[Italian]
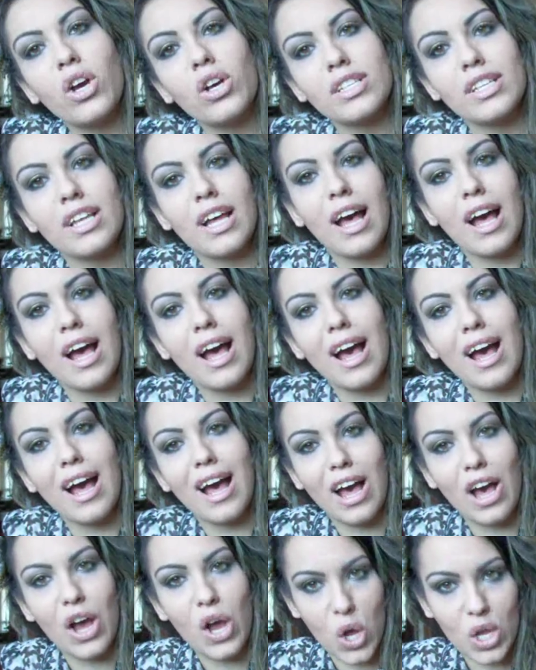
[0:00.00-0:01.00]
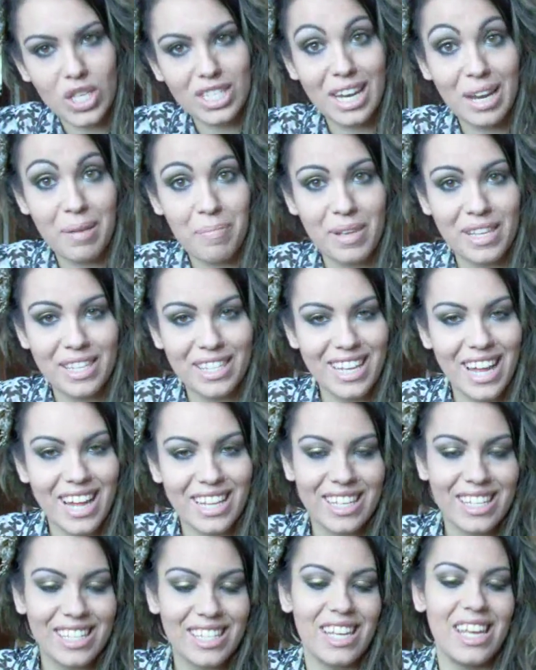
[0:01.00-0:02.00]
cosa, cosa, ne
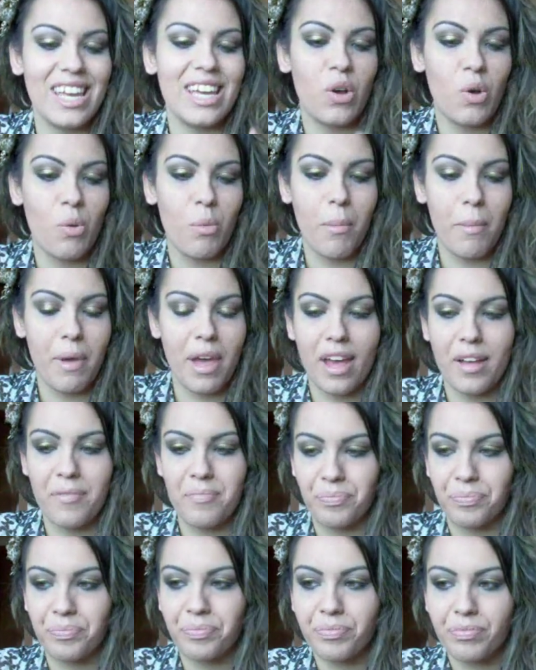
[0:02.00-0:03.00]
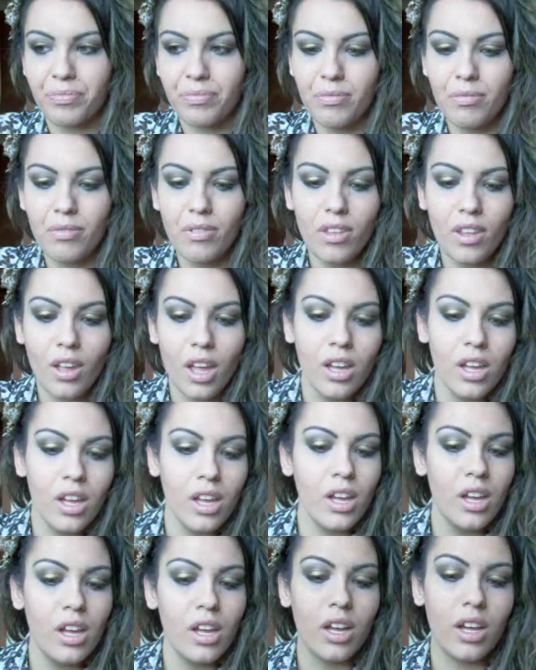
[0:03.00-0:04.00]
pensate, se come me
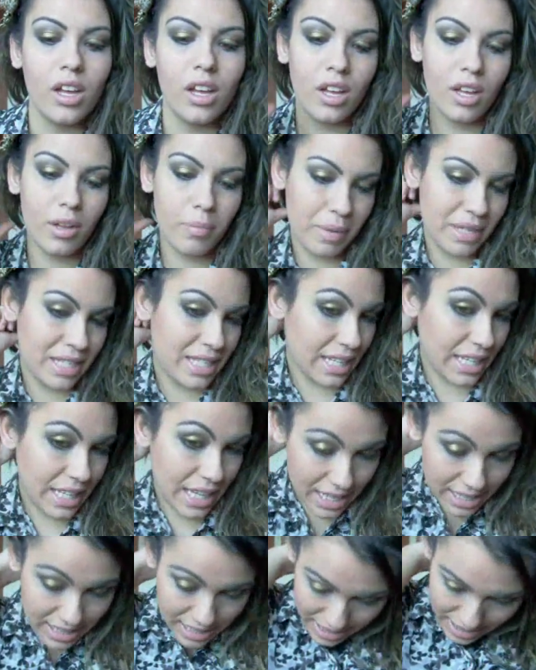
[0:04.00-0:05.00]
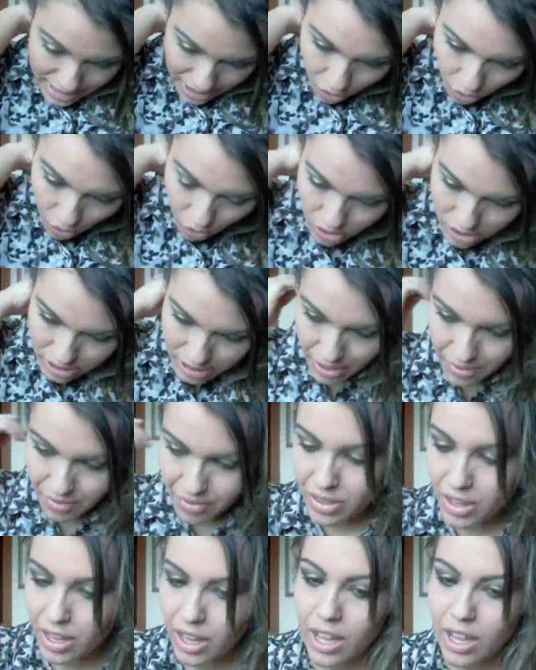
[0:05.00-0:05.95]
eh, pensate la stessa cosa.